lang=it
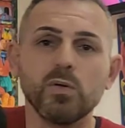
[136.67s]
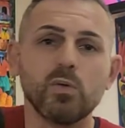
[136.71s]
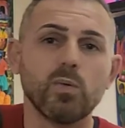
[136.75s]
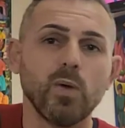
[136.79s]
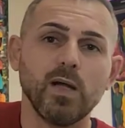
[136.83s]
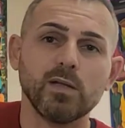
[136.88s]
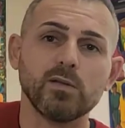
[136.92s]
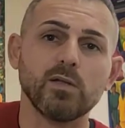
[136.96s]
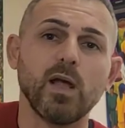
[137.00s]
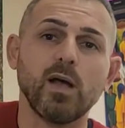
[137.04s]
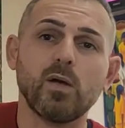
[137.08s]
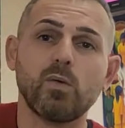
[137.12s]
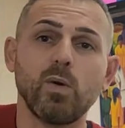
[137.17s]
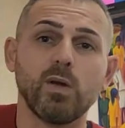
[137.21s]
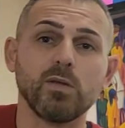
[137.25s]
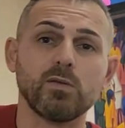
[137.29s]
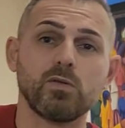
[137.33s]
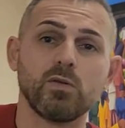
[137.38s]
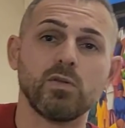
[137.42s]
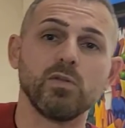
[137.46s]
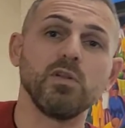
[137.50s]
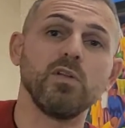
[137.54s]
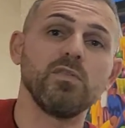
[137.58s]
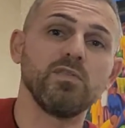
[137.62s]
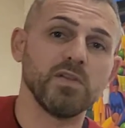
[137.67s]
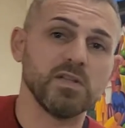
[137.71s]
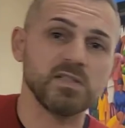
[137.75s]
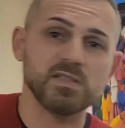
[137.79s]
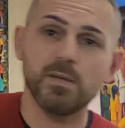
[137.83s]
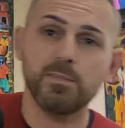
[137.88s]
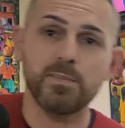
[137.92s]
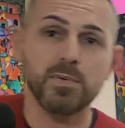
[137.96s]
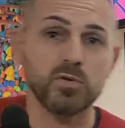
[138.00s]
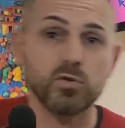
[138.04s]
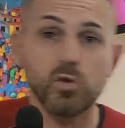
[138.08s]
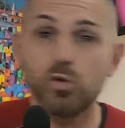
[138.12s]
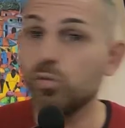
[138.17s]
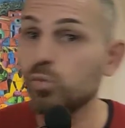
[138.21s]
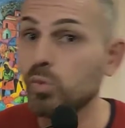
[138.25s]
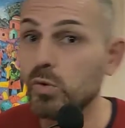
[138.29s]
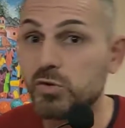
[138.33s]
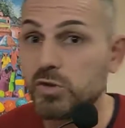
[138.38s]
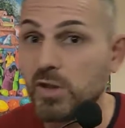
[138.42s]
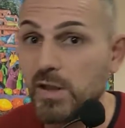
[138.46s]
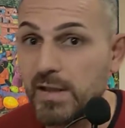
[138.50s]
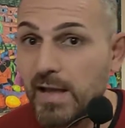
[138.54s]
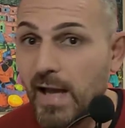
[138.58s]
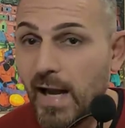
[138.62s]
a, a, quattro in difesa perciò
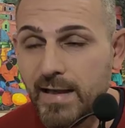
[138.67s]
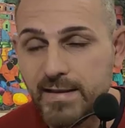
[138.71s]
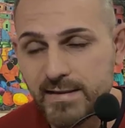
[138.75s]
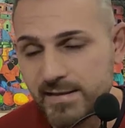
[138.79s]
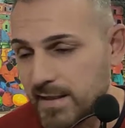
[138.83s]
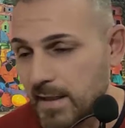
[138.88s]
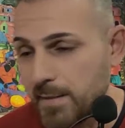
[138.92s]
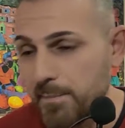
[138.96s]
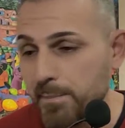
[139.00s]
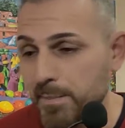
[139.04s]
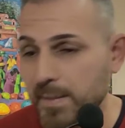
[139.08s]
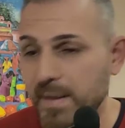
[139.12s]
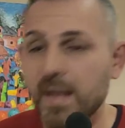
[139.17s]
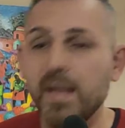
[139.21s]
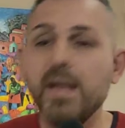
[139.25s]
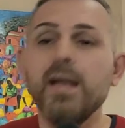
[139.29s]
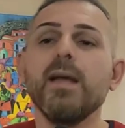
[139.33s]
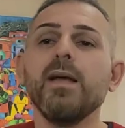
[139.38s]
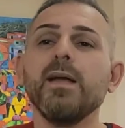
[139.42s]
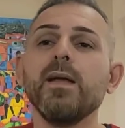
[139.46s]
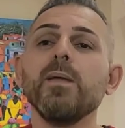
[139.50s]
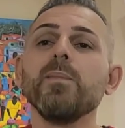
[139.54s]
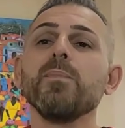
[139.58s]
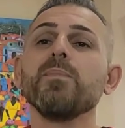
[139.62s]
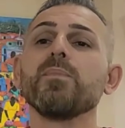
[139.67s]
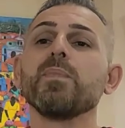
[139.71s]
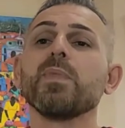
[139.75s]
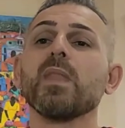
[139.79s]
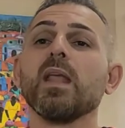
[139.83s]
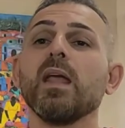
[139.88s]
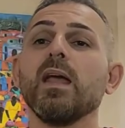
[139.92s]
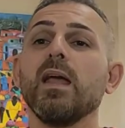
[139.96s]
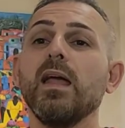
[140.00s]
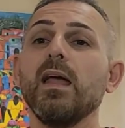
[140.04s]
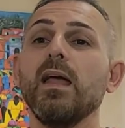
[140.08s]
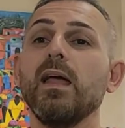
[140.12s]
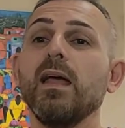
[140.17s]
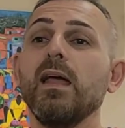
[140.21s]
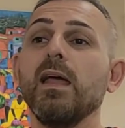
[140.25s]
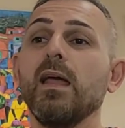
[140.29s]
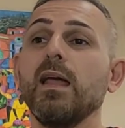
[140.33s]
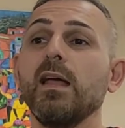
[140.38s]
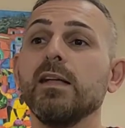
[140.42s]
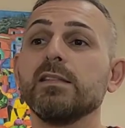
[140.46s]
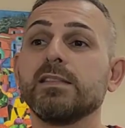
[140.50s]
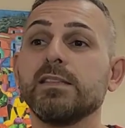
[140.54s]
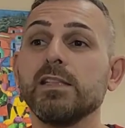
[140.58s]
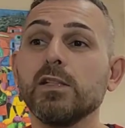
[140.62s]
due ce li hai sempre,
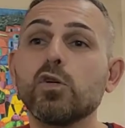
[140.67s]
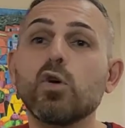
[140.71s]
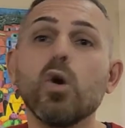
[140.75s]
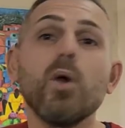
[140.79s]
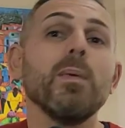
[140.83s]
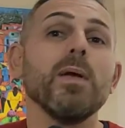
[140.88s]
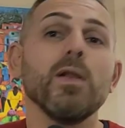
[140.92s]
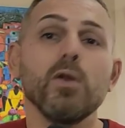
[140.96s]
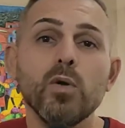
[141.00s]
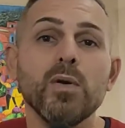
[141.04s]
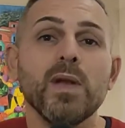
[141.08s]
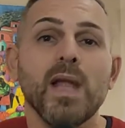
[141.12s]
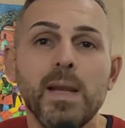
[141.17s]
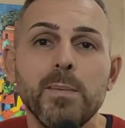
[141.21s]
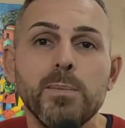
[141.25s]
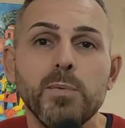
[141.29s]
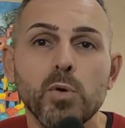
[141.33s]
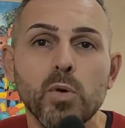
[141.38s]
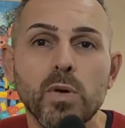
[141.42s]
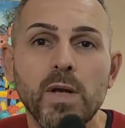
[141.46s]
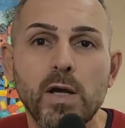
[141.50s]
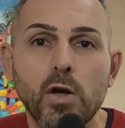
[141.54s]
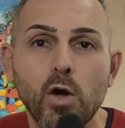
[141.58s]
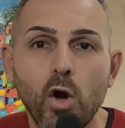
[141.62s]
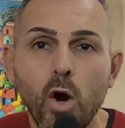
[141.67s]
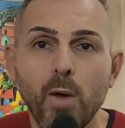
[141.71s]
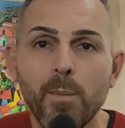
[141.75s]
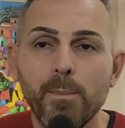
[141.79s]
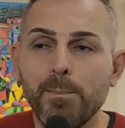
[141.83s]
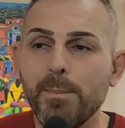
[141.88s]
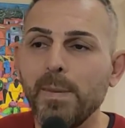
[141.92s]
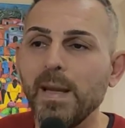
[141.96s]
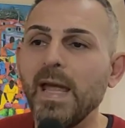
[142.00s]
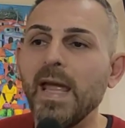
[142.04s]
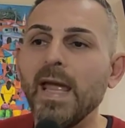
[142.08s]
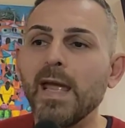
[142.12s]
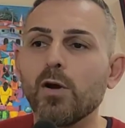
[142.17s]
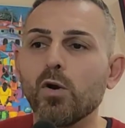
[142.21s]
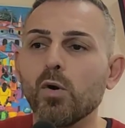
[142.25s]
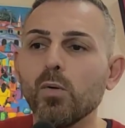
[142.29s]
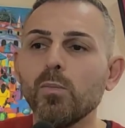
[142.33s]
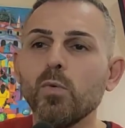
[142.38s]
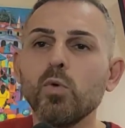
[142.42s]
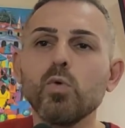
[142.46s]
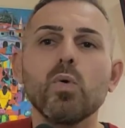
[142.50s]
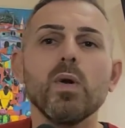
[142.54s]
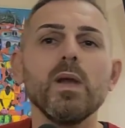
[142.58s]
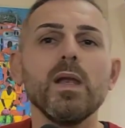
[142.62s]
eh, siccome non hai più le coppe e
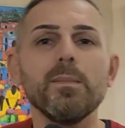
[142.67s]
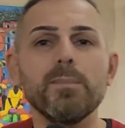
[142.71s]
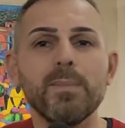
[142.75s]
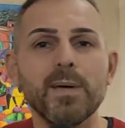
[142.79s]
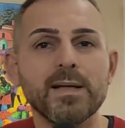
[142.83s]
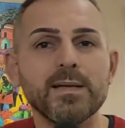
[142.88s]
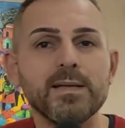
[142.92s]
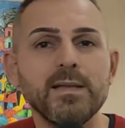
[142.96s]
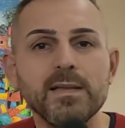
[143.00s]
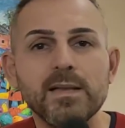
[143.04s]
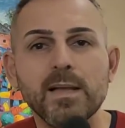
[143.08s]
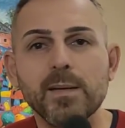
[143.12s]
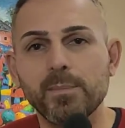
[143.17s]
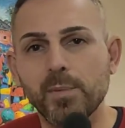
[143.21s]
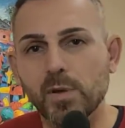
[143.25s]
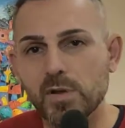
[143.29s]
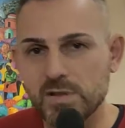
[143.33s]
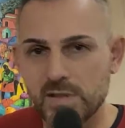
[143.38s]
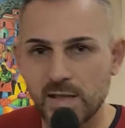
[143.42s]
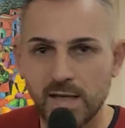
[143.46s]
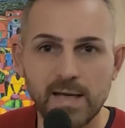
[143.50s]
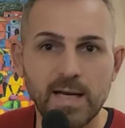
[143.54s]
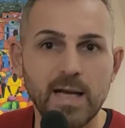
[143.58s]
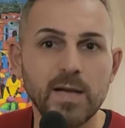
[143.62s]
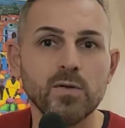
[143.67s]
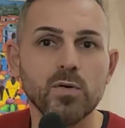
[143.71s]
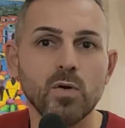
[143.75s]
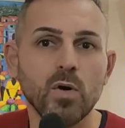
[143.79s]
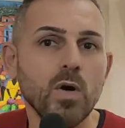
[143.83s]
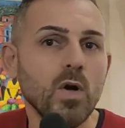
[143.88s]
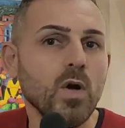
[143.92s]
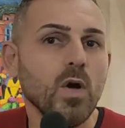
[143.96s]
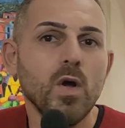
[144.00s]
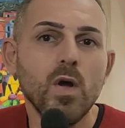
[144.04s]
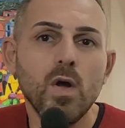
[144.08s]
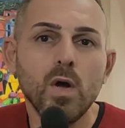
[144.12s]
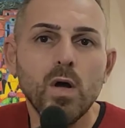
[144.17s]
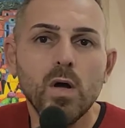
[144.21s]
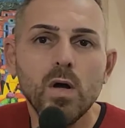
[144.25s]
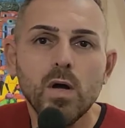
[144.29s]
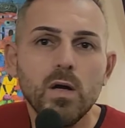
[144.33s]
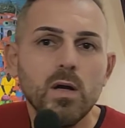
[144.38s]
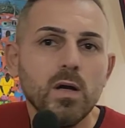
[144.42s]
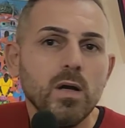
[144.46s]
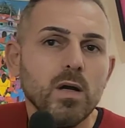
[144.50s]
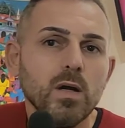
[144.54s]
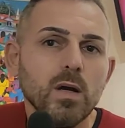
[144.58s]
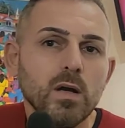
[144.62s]
comunque le partite poi saranno
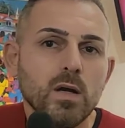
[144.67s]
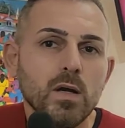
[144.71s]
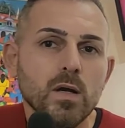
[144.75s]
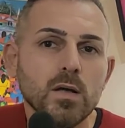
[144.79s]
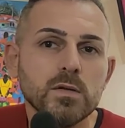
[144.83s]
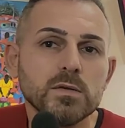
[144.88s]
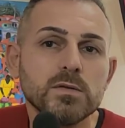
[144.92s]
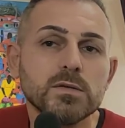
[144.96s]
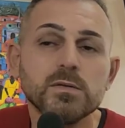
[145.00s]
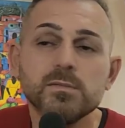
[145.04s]
eh,